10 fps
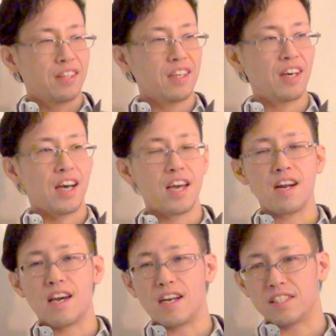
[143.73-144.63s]
だから
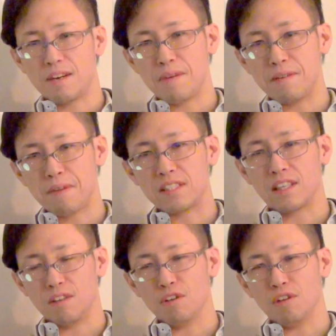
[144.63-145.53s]
ヘラヘラ喋ります
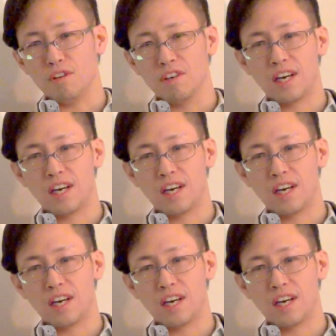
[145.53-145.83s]
けど、